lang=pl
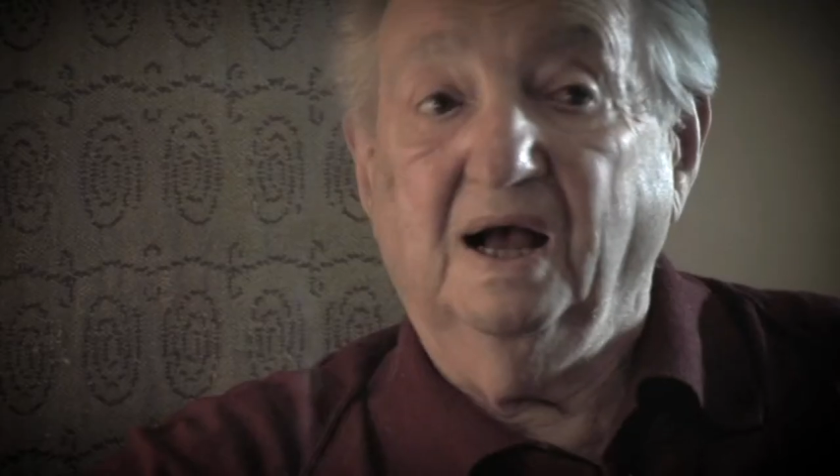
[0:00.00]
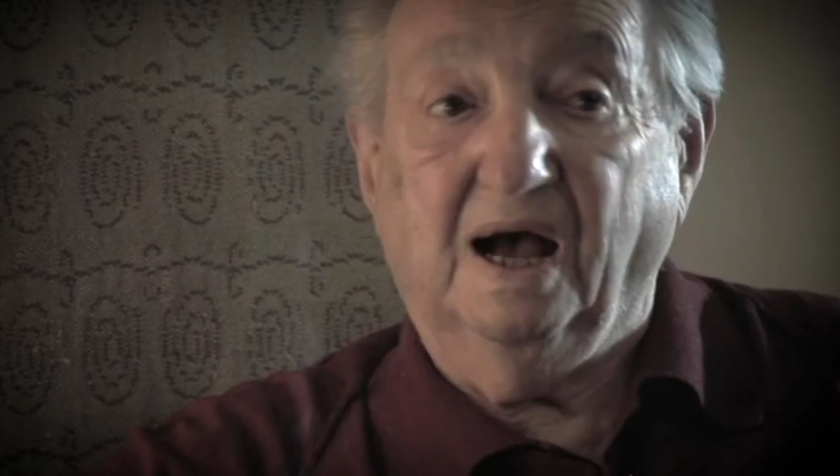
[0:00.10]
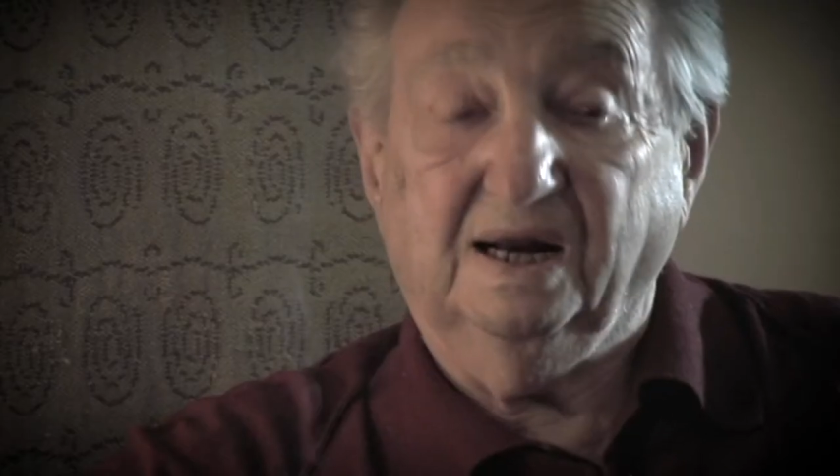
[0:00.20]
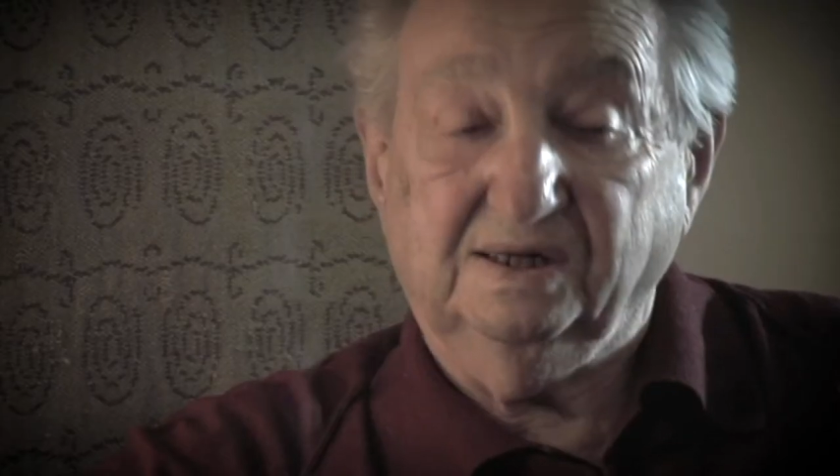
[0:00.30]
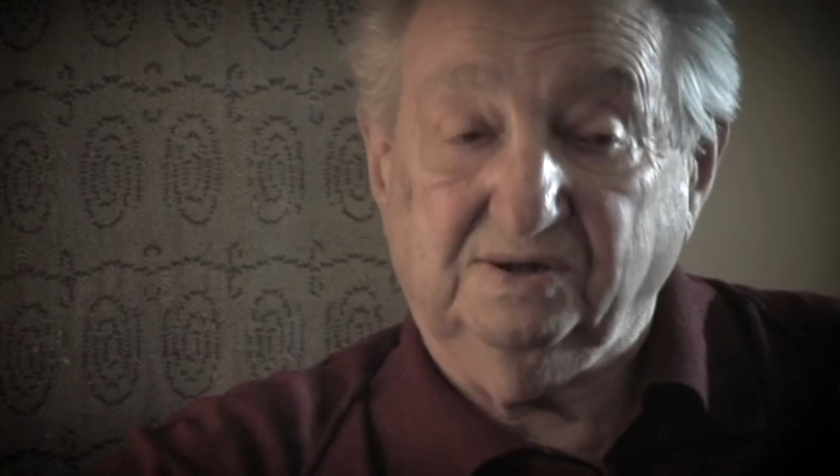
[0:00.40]

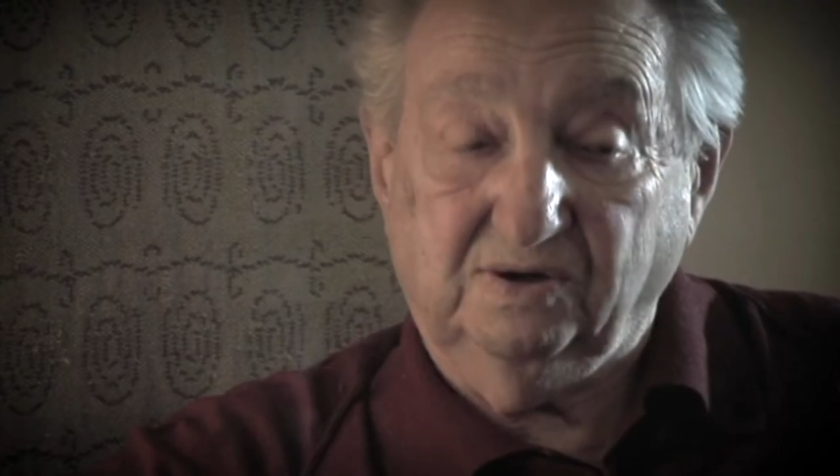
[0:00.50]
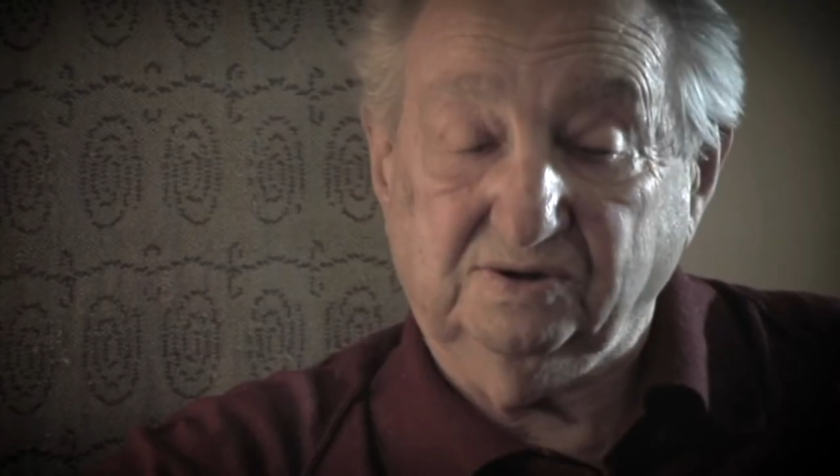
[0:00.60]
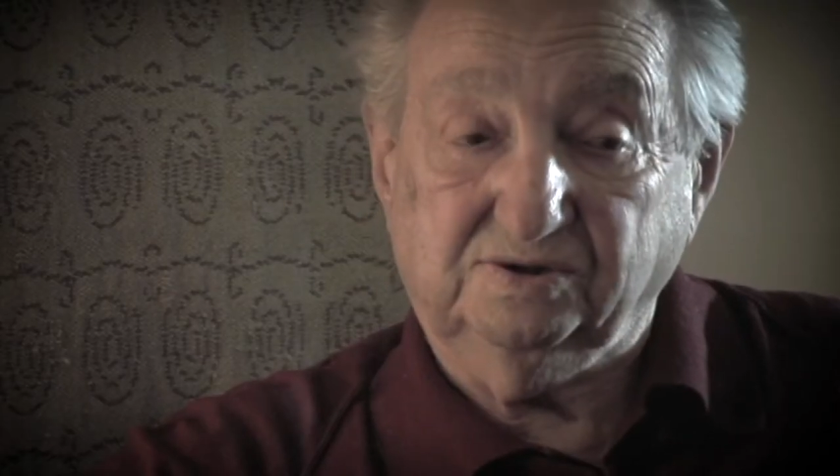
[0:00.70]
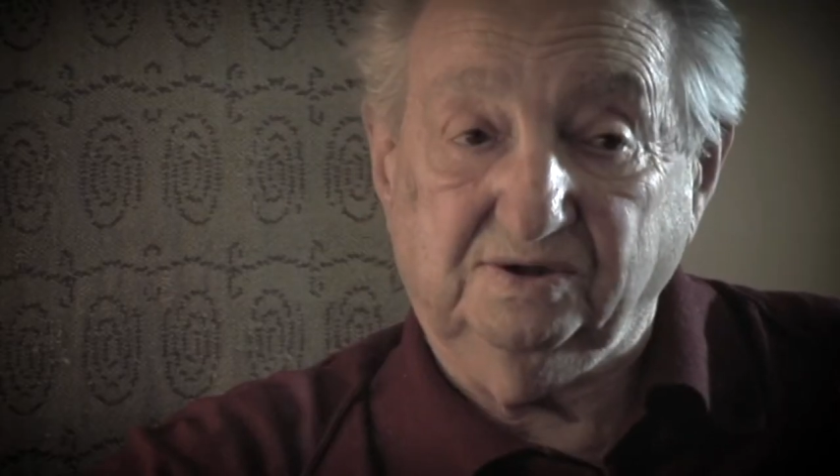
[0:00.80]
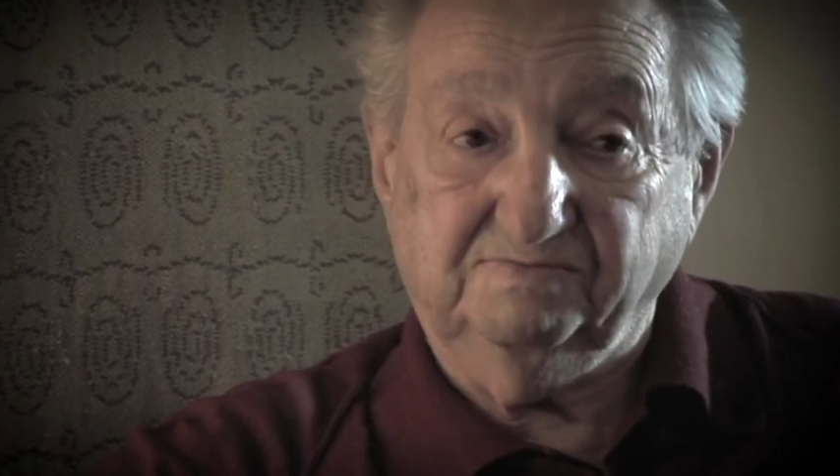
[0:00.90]
Ale to,
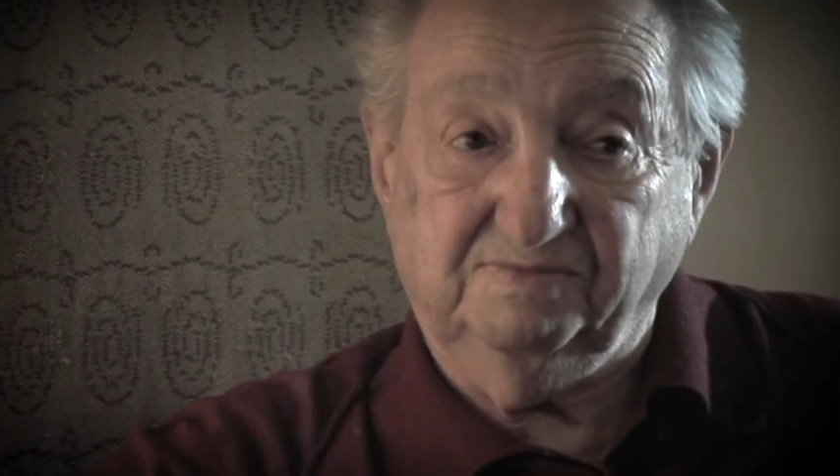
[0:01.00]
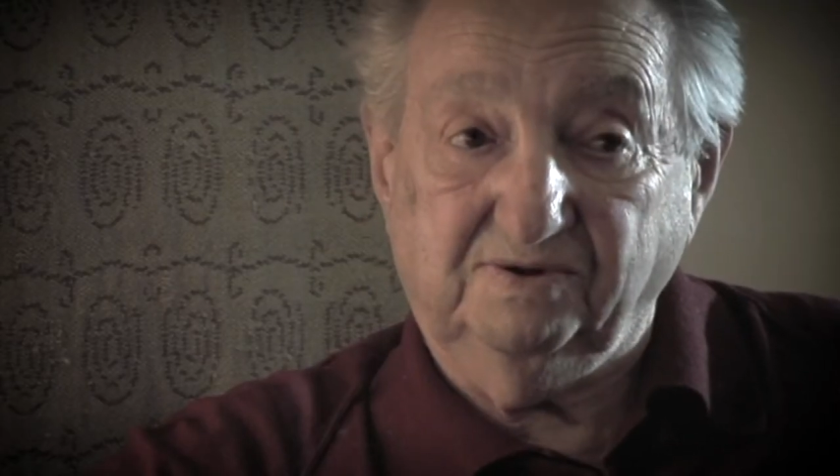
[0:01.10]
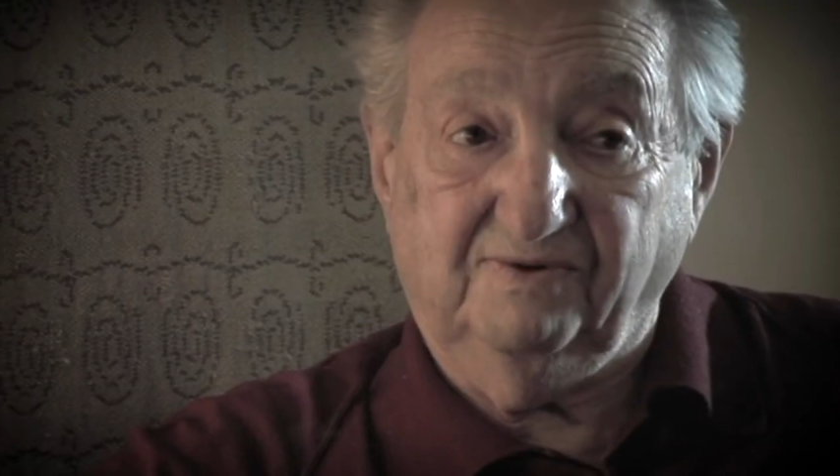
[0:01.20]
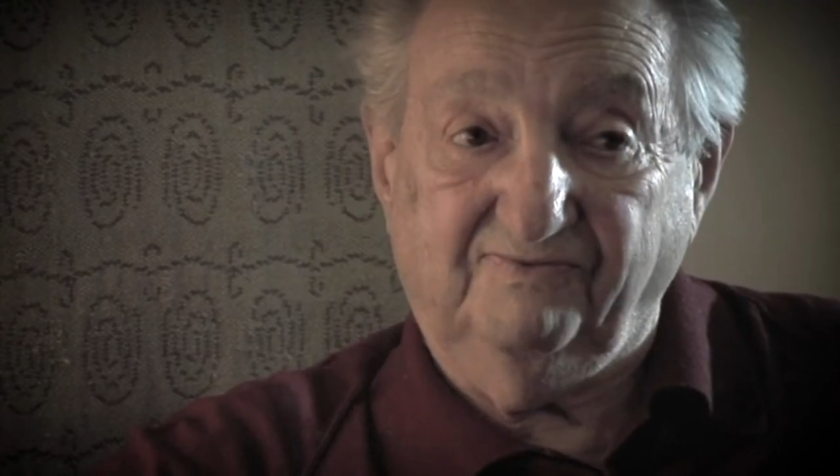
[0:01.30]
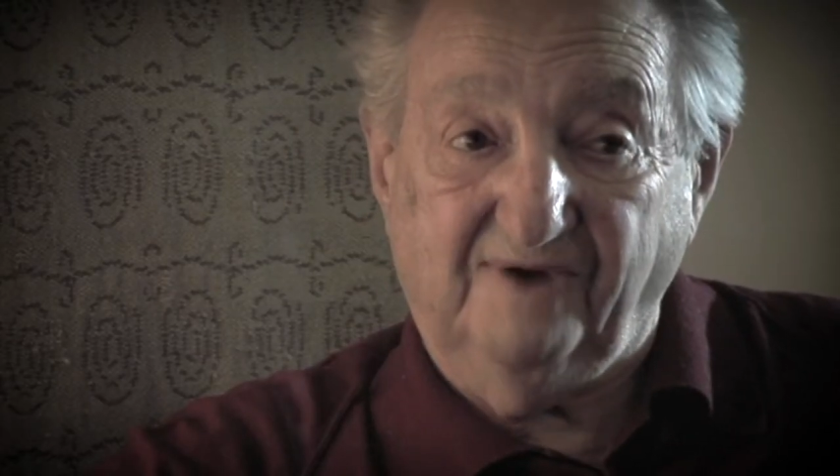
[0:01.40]
co
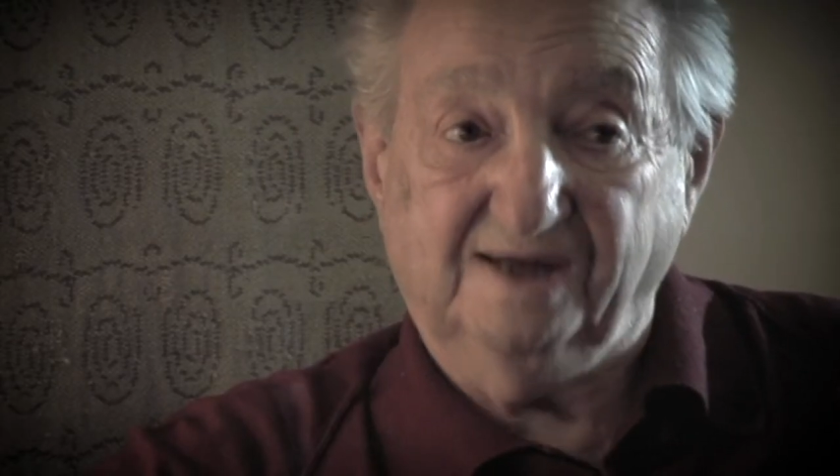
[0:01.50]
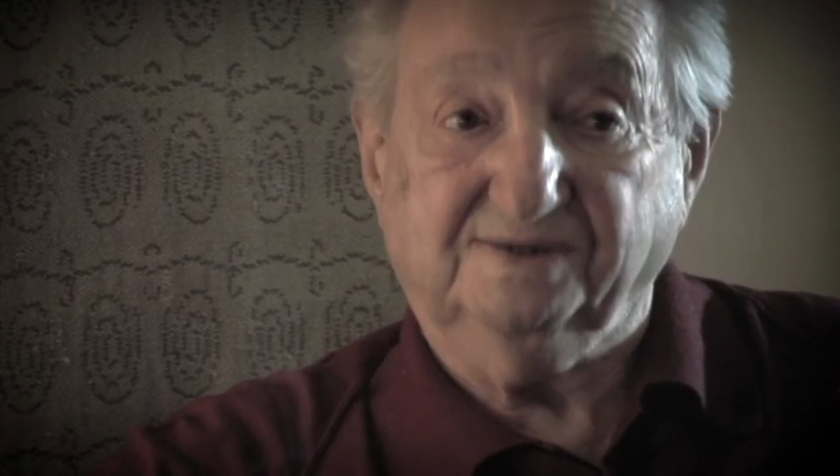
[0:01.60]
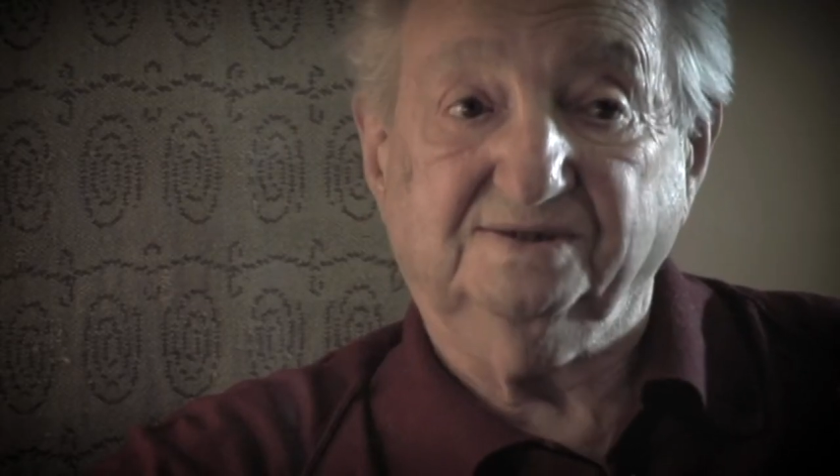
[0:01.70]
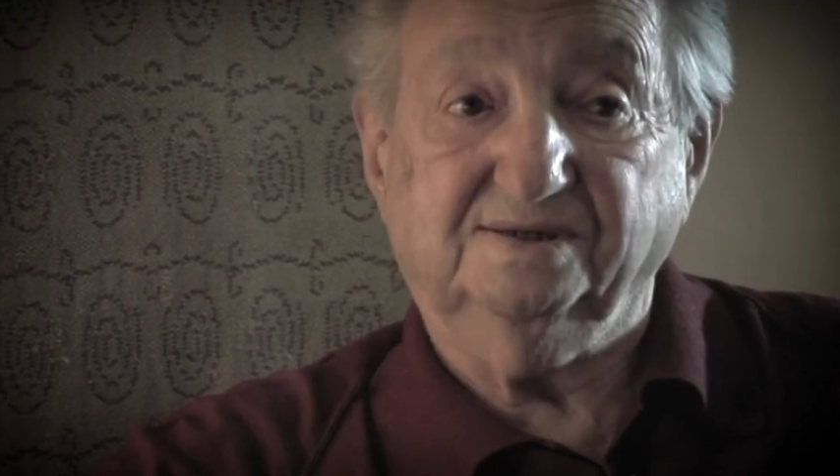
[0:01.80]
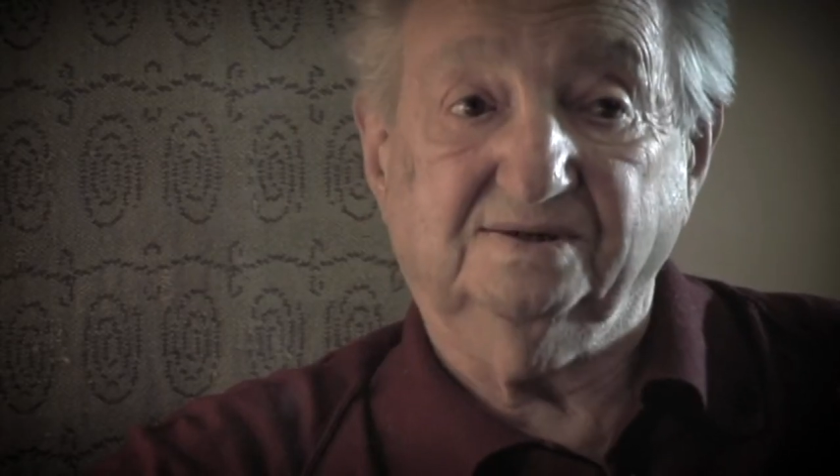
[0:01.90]
było ważne,